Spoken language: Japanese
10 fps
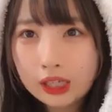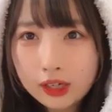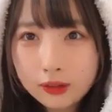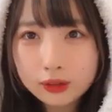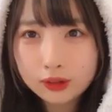
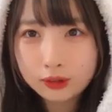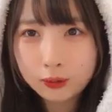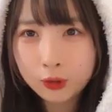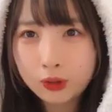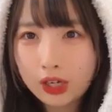怪我をす
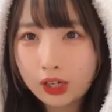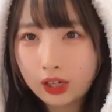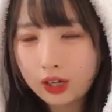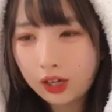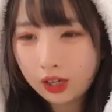るものや
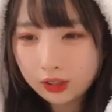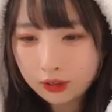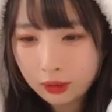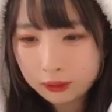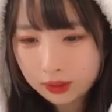からああ
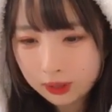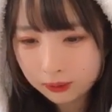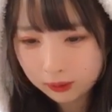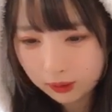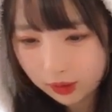いう危
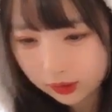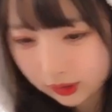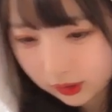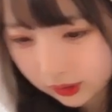ないものは